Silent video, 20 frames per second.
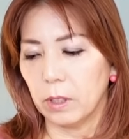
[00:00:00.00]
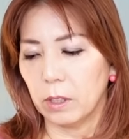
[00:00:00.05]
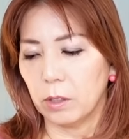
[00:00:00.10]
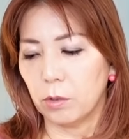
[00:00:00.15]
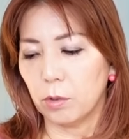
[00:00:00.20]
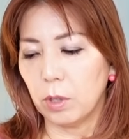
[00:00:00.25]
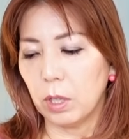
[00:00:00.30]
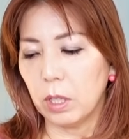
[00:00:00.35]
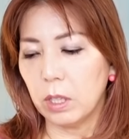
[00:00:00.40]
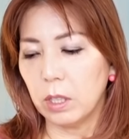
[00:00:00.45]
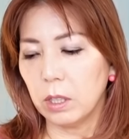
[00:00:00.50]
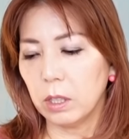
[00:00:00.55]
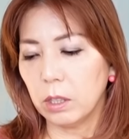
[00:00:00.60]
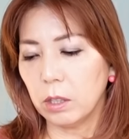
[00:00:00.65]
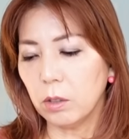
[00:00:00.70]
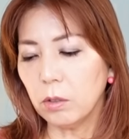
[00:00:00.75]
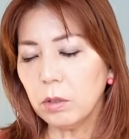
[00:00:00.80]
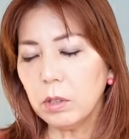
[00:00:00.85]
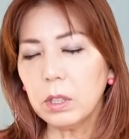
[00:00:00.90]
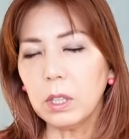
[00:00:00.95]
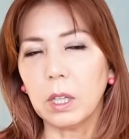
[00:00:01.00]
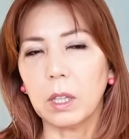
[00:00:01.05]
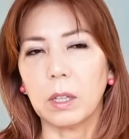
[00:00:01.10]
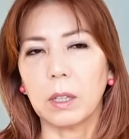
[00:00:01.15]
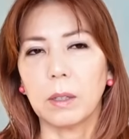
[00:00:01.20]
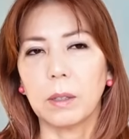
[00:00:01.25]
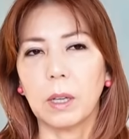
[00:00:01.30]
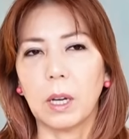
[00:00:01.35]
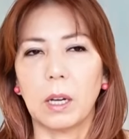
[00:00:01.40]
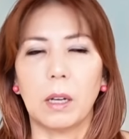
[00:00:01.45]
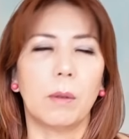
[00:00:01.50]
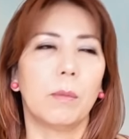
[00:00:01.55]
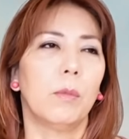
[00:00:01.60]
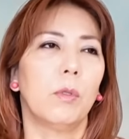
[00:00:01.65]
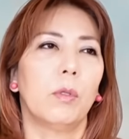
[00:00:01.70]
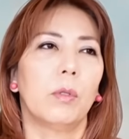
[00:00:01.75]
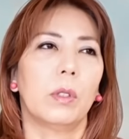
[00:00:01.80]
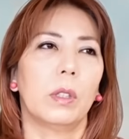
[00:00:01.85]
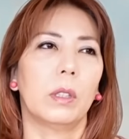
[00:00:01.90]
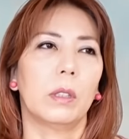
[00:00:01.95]
それによってああ
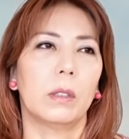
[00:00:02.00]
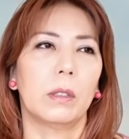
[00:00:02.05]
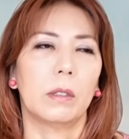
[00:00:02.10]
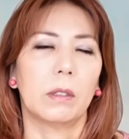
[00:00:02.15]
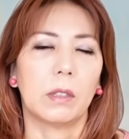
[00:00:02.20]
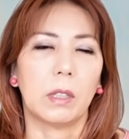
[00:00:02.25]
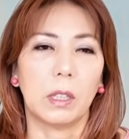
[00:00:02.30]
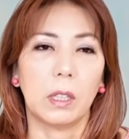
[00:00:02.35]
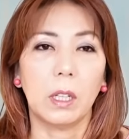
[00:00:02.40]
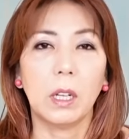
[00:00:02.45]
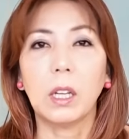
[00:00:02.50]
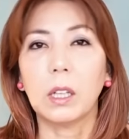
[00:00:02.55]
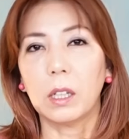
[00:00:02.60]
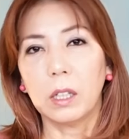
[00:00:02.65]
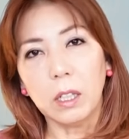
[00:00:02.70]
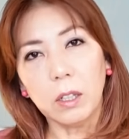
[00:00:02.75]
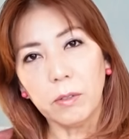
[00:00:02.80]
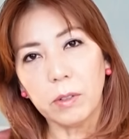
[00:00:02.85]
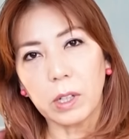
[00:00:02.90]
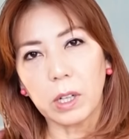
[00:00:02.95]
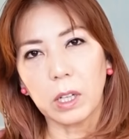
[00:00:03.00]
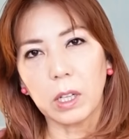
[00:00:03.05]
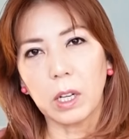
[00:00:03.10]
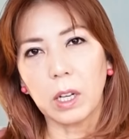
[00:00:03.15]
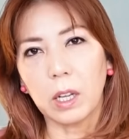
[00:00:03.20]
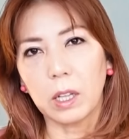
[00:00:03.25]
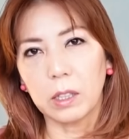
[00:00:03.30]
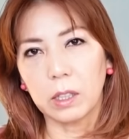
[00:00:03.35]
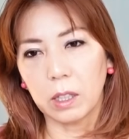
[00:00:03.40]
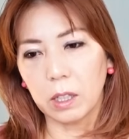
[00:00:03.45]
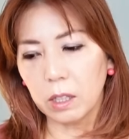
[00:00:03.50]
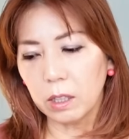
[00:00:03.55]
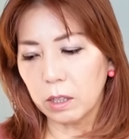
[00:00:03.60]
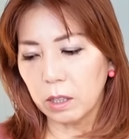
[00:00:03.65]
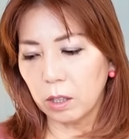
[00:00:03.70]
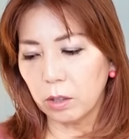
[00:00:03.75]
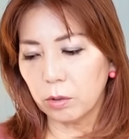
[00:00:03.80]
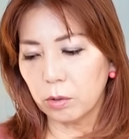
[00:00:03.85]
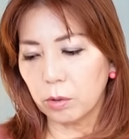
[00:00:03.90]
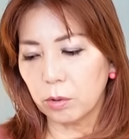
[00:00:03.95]
もう仕方ないかな分からないならっ
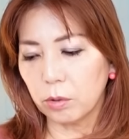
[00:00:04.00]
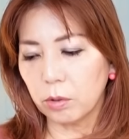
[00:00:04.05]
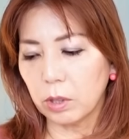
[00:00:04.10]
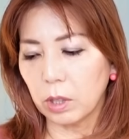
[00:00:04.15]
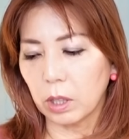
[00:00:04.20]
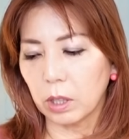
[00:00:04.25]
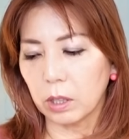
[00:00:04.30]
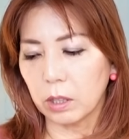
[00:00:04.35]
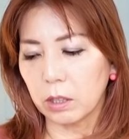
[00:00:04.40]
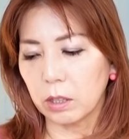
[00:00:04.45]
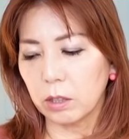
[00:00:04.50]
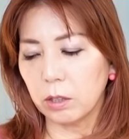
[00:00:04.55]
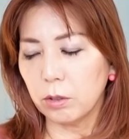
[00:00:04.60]
ていうところで